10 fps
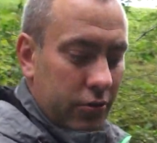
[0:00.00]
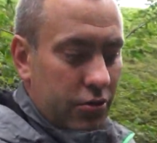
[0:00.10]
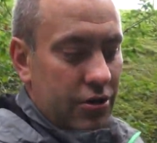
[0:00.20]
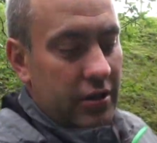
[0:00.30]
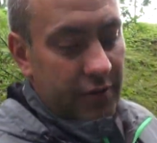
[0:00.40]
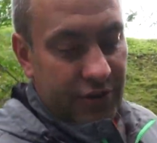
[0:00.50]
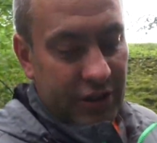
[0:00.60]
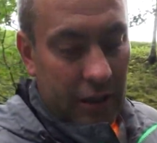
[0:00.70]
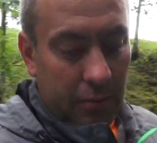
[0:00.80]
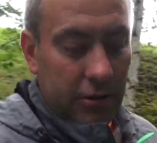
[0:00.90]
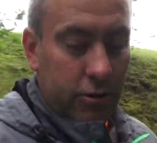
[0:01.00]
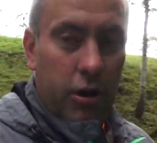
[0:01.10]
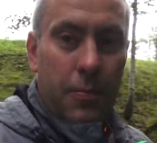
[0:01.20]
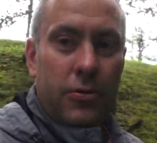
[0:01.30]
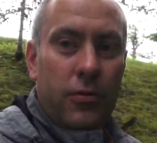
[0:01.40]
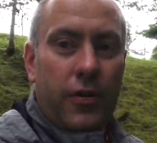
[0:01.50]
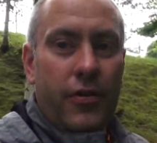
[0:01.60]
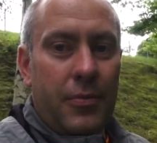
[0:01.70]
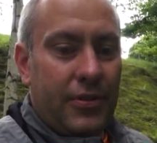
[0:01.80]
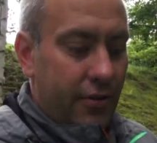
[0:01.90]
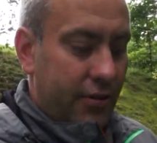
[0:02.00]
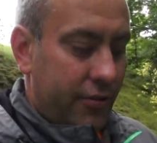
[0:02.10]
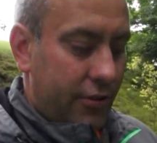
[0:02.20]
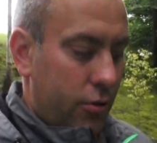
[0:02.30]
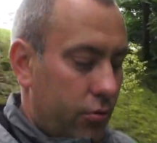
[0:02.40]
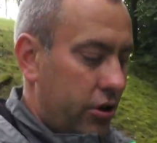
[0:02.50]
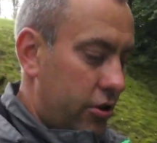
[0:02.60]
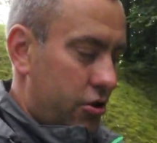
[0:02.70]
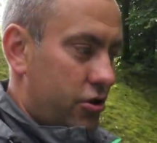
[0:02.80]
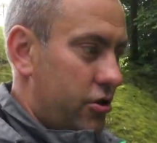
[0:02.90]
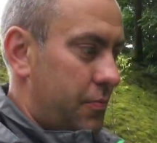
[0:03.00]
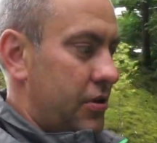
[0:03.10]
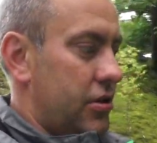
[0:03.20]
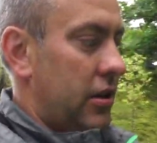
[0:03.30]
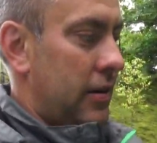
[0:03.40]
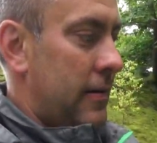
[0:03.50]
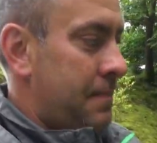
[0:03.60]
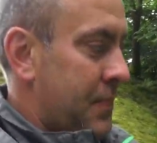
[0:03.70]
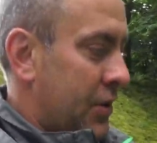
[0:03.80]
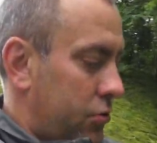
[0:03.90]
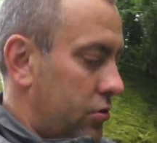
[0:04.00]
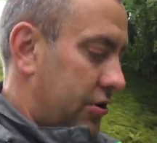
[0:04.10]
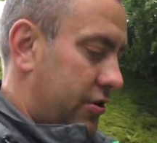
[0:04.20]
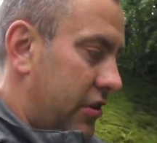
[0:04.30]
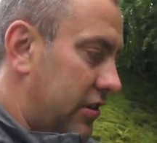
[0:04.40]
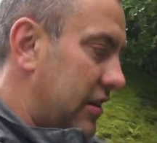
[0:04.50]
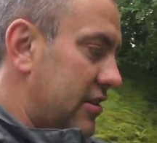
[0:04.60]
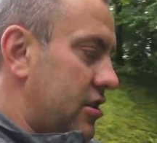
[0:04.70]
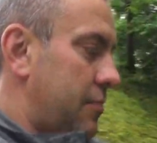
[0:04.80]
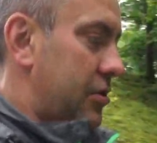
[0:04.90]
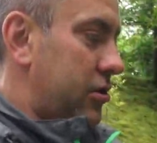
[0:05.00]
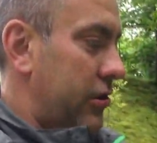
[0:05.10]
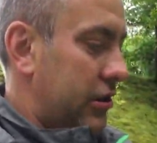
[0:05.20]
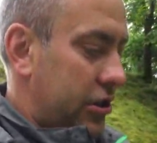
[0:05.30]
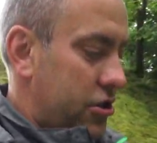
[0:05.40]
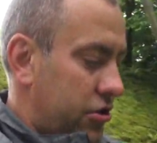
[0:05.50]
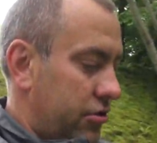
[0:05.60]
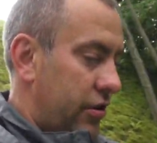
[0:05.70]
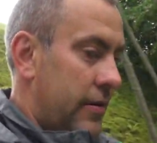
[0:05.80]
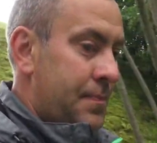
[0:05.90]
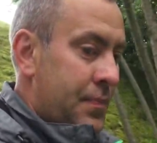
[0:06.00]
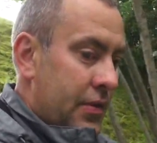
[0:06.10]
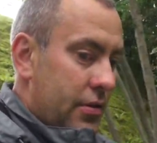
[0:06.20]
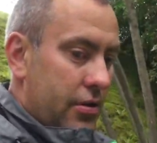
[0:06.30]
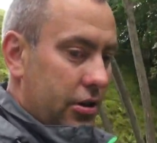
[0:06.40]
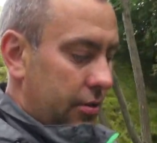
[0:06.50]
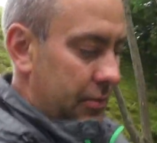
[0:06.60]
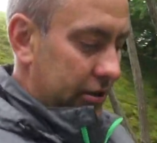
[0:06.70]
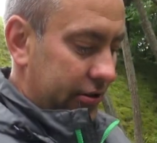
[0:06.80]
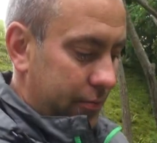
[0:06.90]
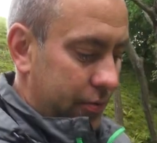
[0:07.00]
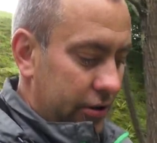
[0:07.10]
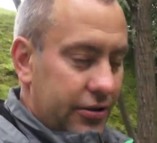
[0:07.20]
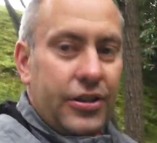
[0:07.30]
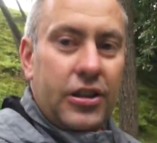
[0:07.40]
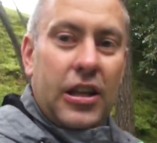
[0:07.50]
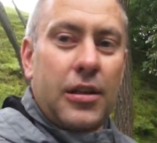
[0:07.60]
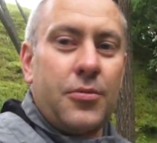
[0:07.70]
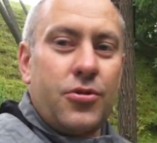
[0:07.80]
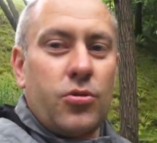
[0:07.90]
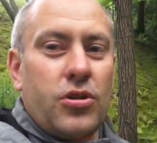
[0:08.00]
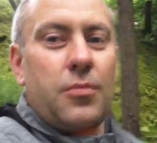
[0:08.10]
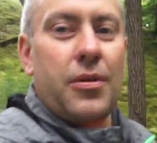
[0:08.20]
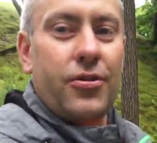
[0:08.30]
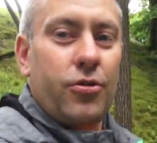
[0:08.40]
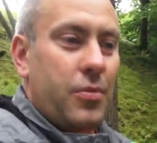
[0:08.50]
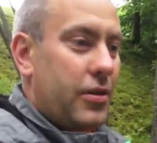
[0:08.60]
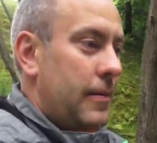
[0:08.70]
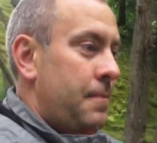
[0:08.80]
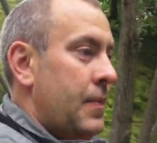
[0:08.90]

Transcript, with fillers: То есть она всегда была такой. А потом во время Советского Союза, конечно же, пришла сюда цивилизация, пришло электричество, ну и эта мельница была за ненадобностью как бы разобрана.